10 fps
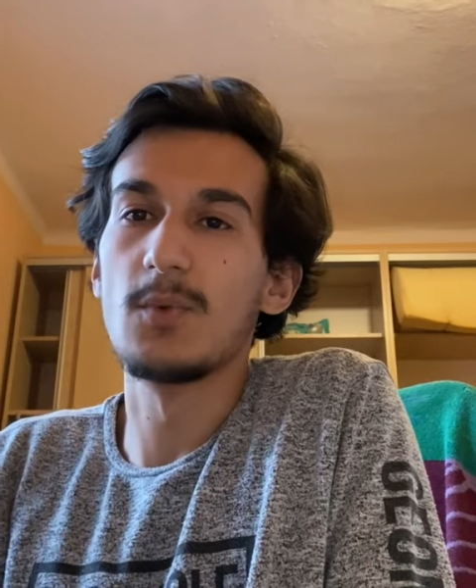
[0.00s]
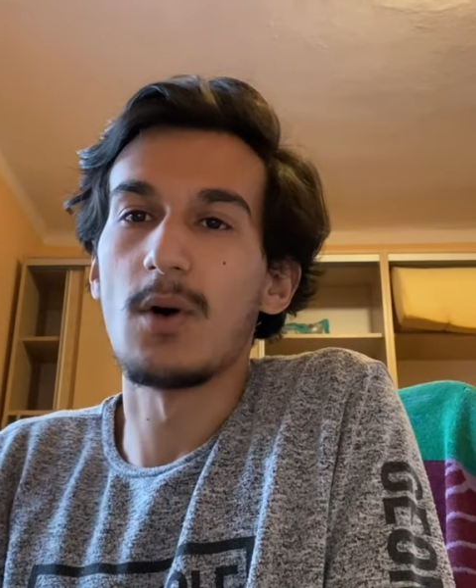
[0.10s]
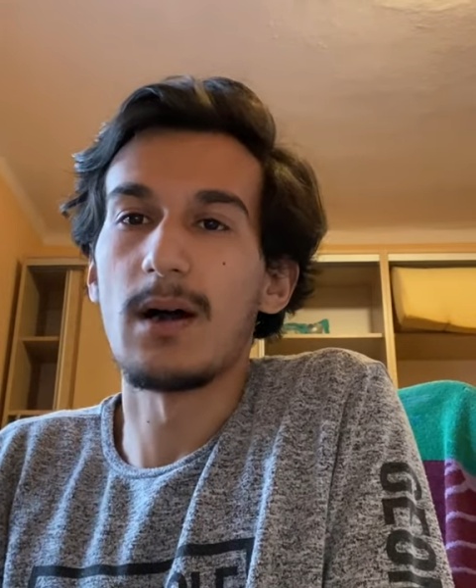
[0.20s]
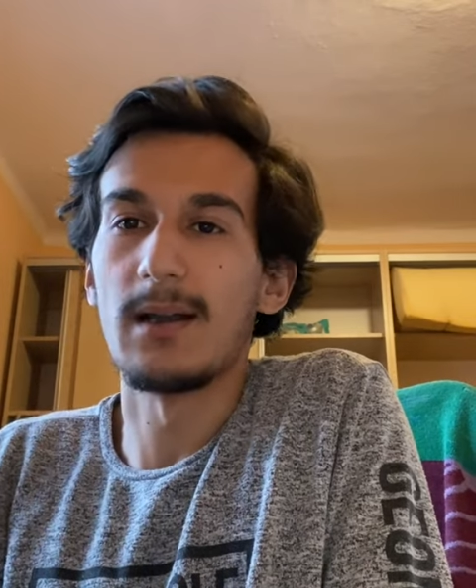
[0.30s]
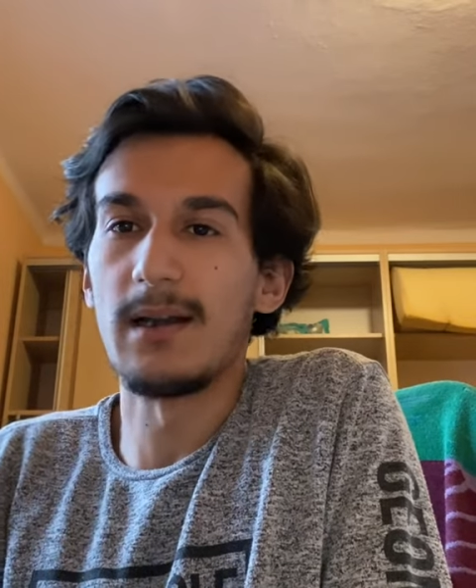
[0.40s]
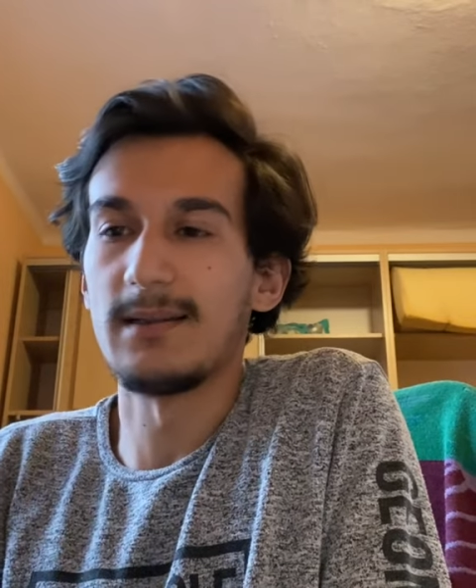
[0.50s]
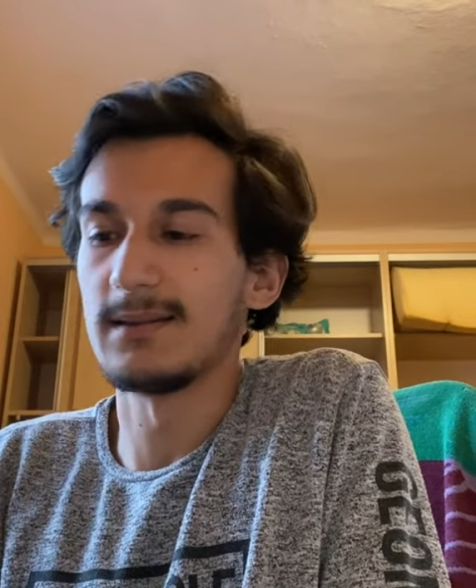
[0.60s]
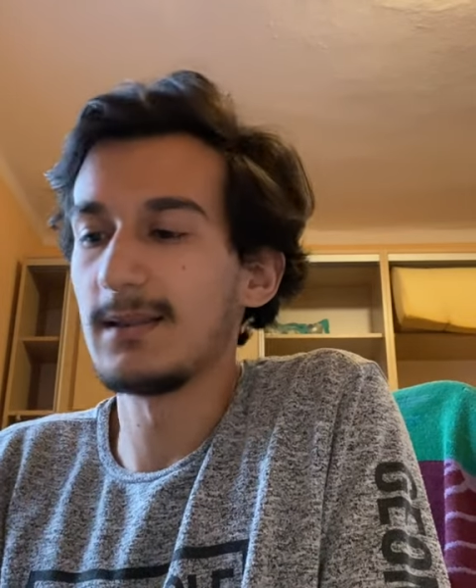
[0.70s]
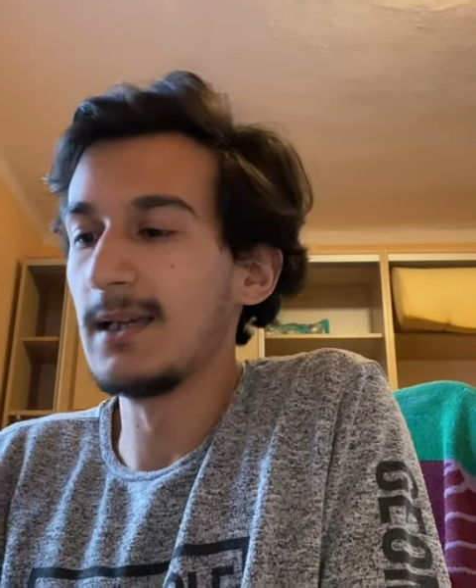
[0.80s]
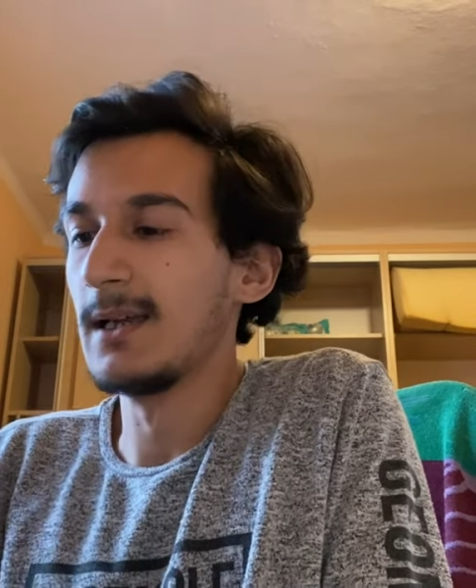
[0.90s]

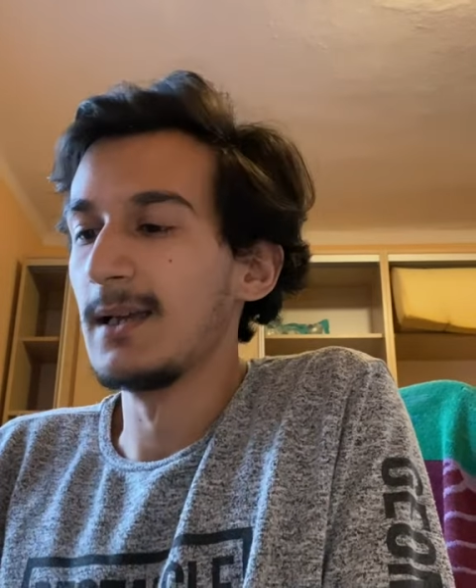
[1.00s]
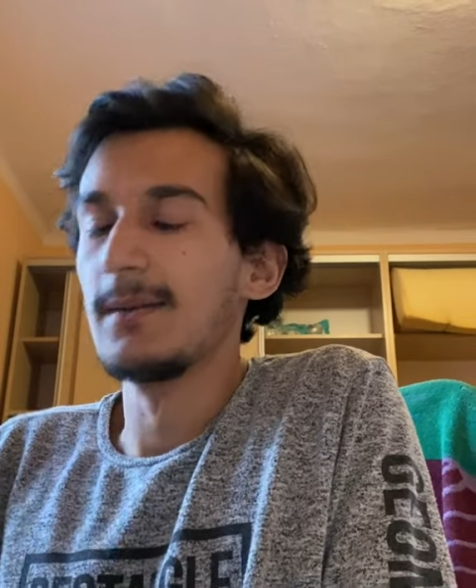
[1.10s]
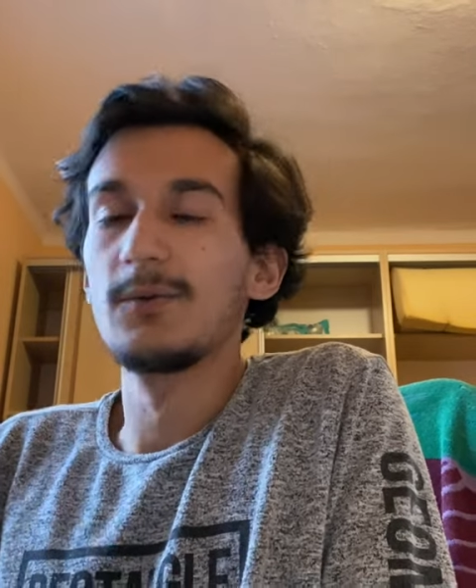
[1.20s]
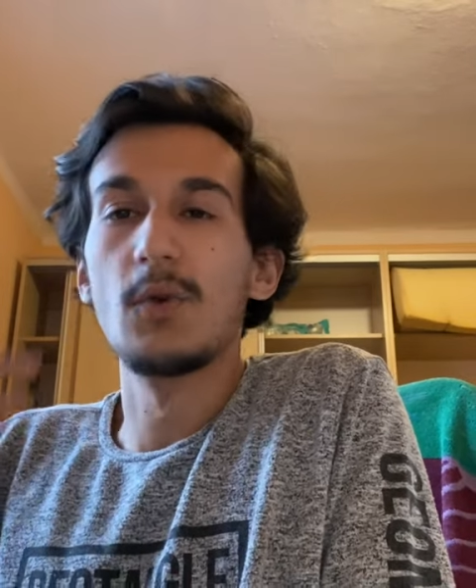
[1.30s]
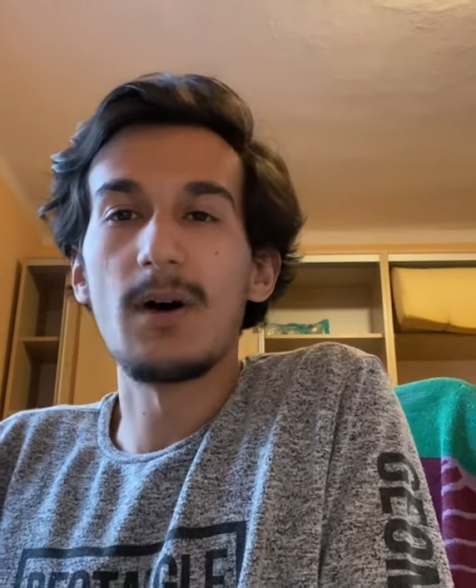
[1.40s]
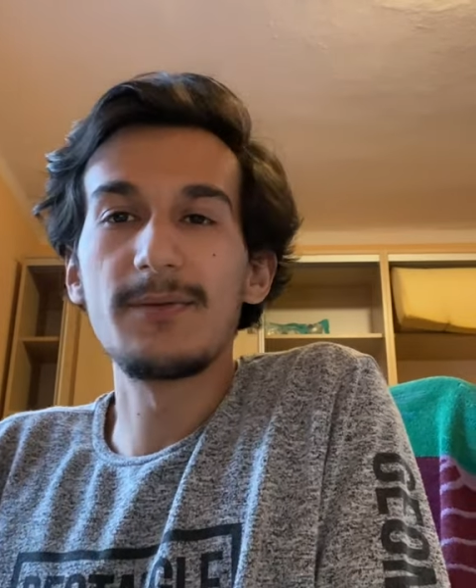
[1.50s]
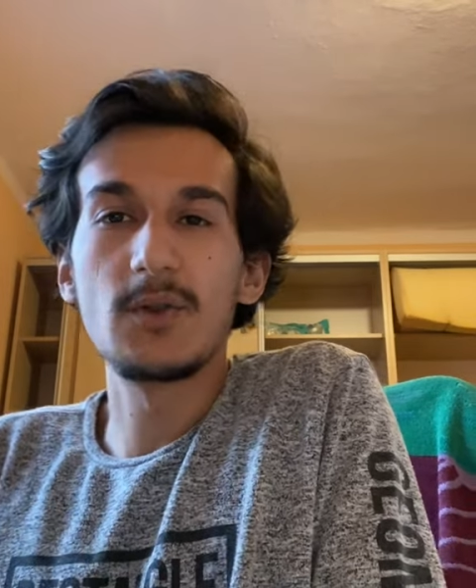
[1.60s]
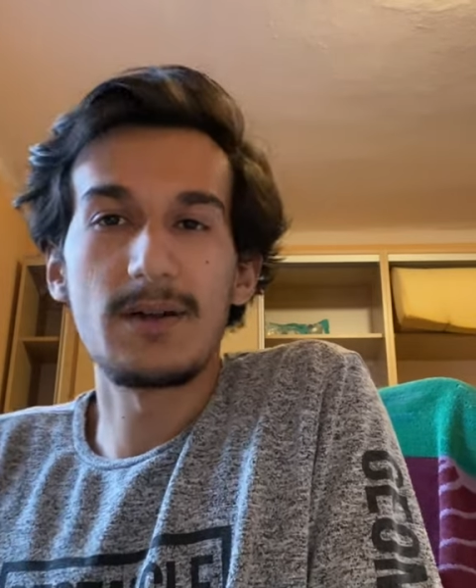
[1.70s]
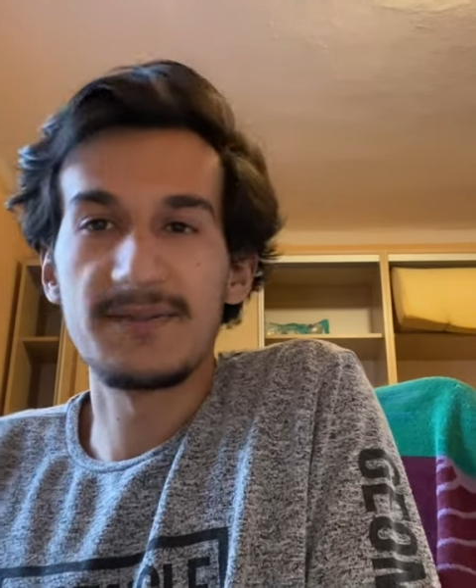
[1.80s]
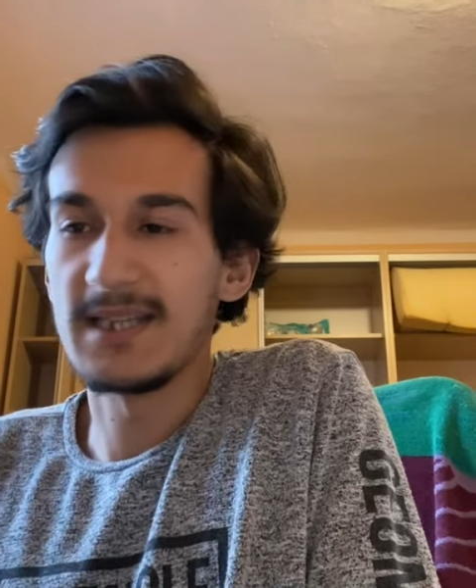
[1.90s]
buharlandı. Tuhaf tuhaf